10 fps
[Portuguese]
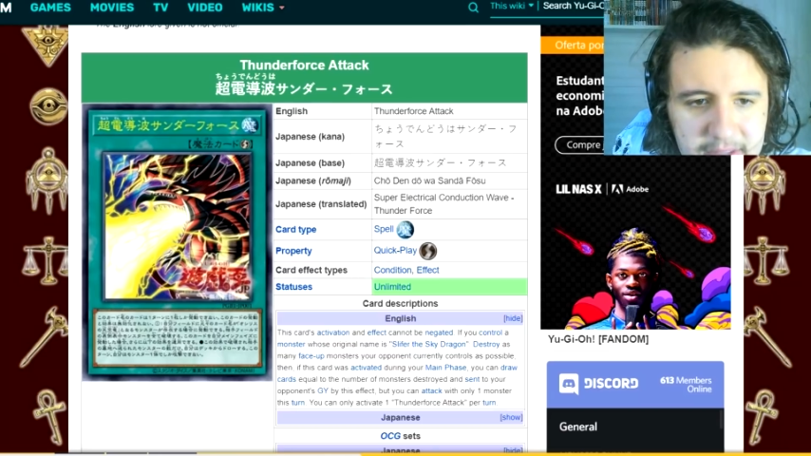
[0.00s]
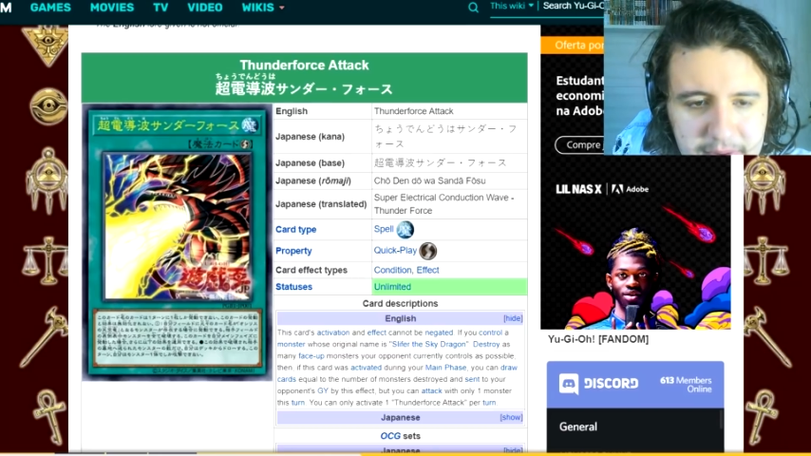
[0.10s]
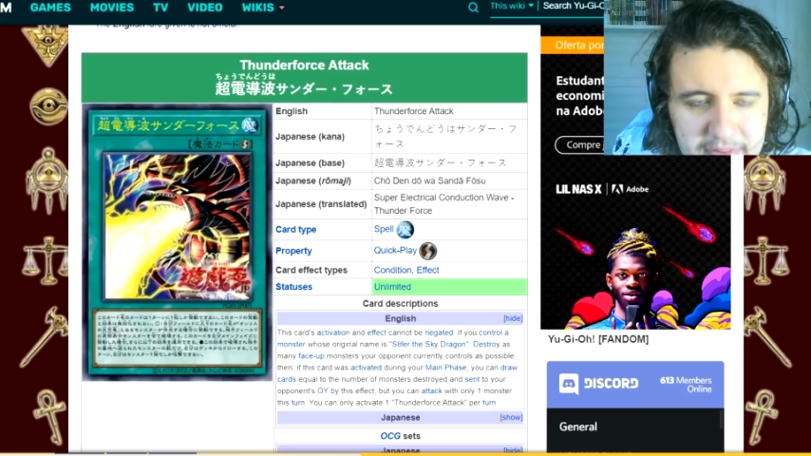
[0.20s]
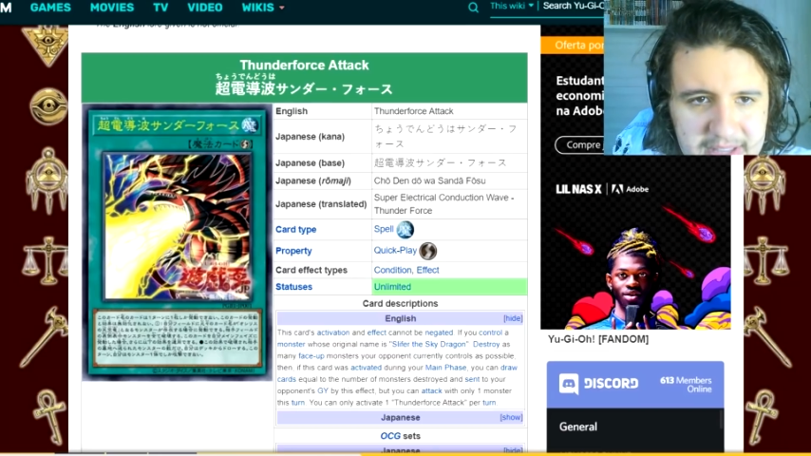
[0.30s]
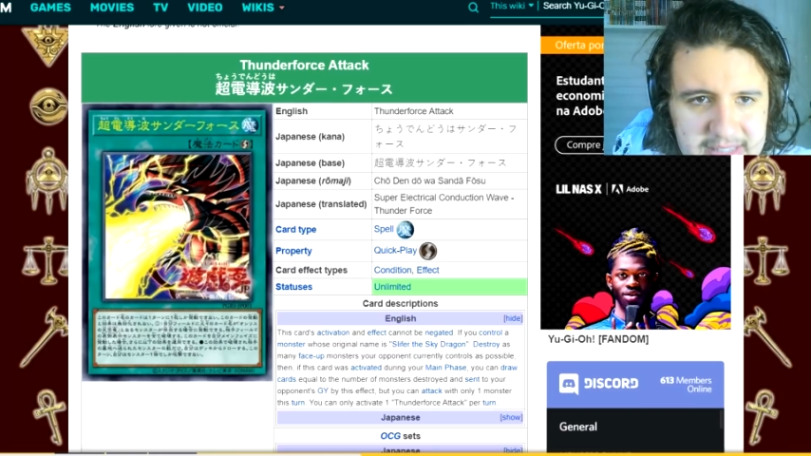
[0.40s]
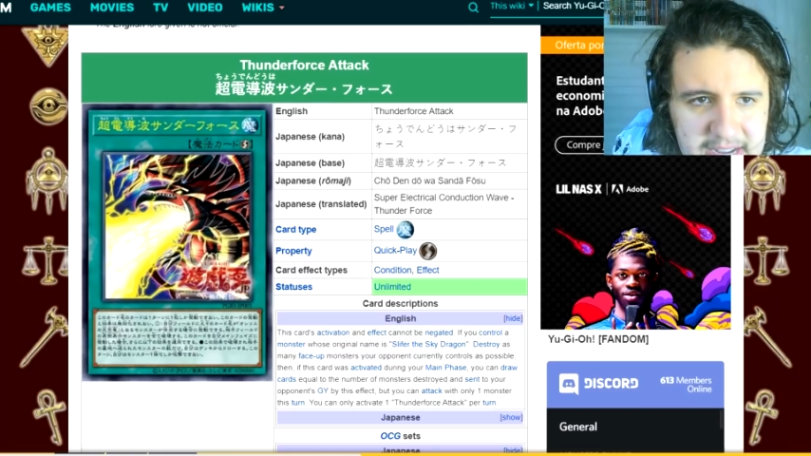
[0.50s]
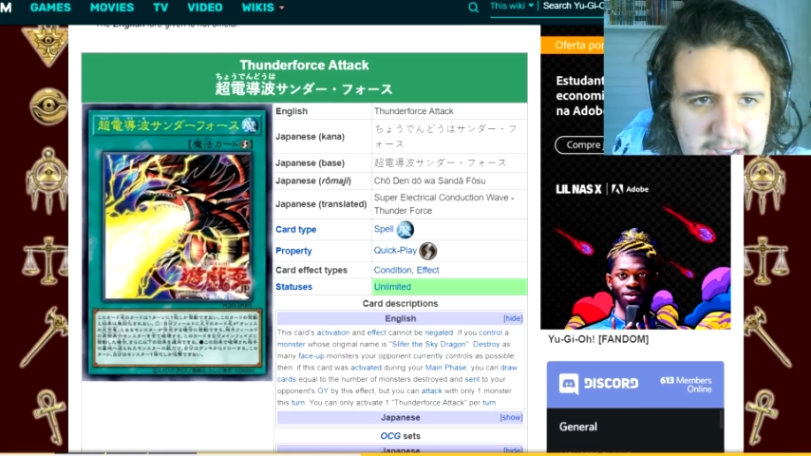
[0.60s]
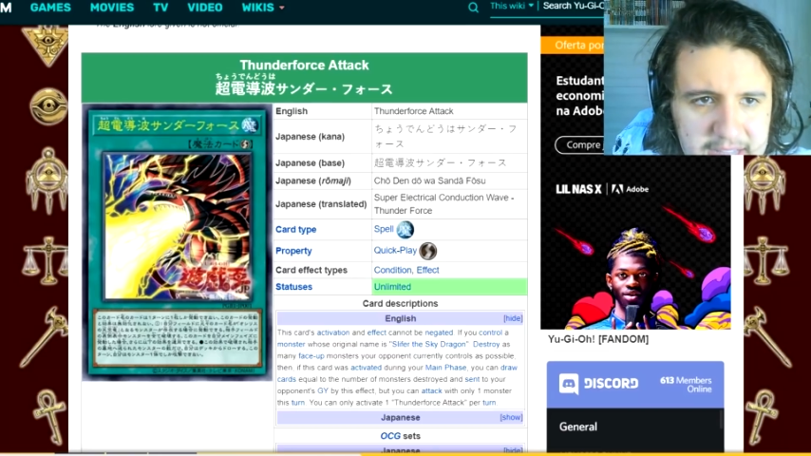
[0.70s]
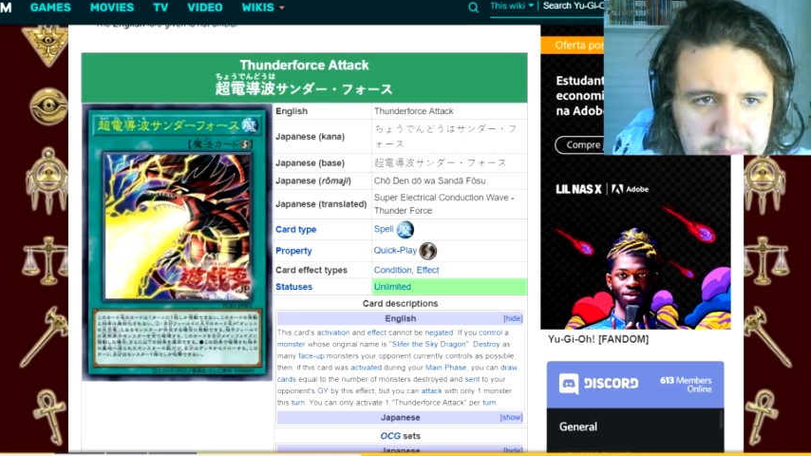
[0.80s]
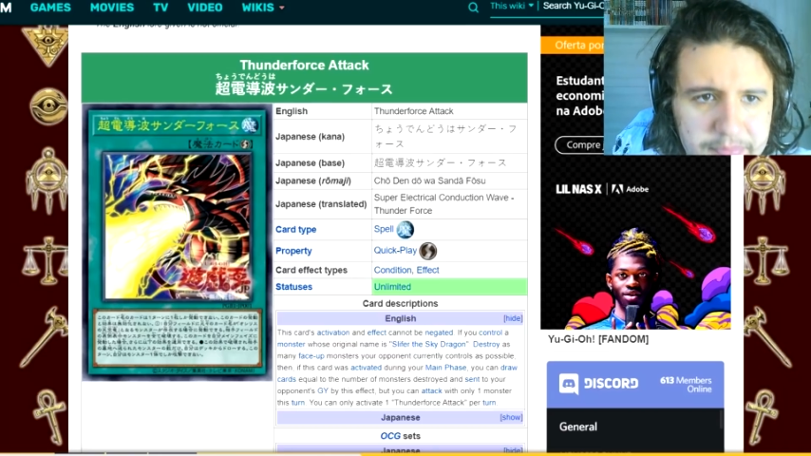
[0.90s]
que vai vir essa
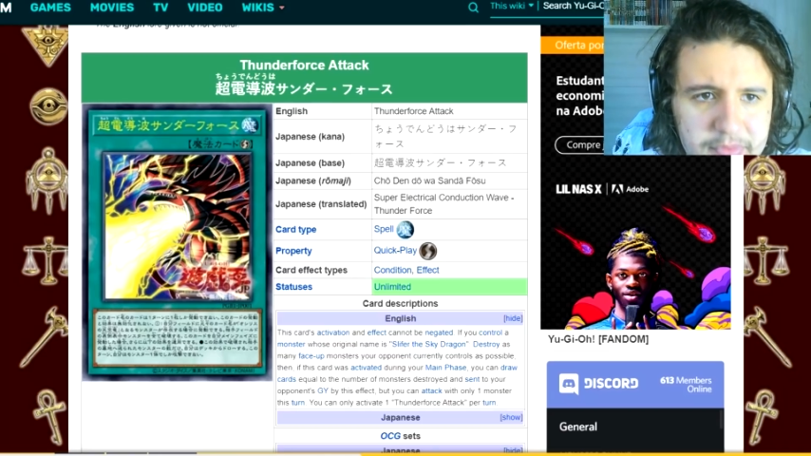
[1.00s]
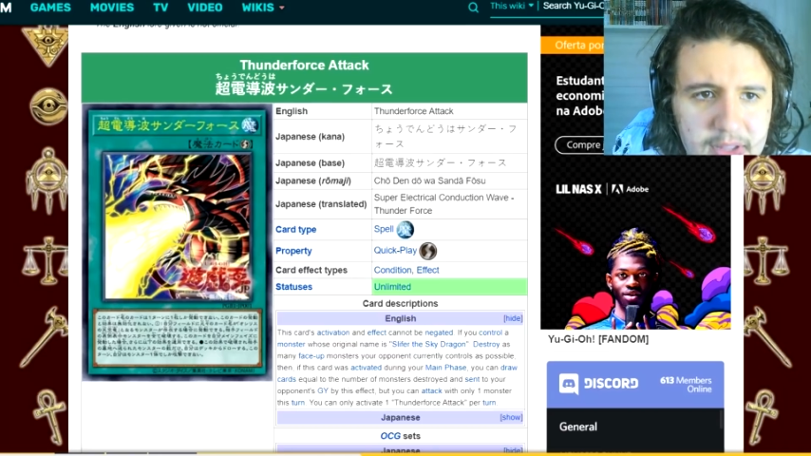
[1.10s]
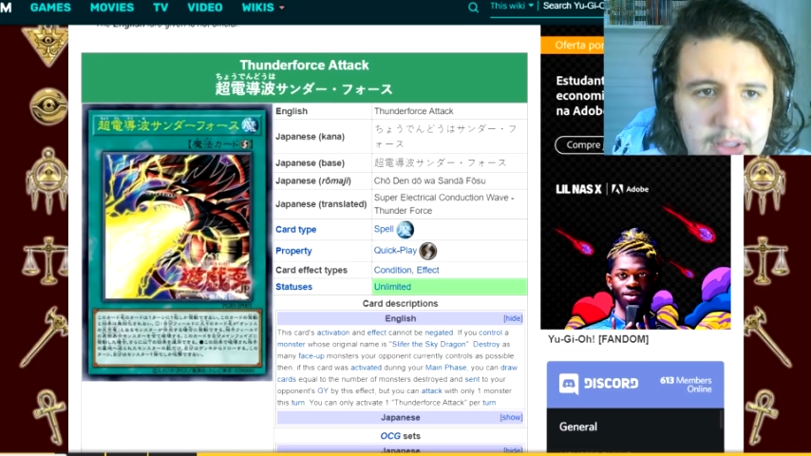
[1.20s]
carta.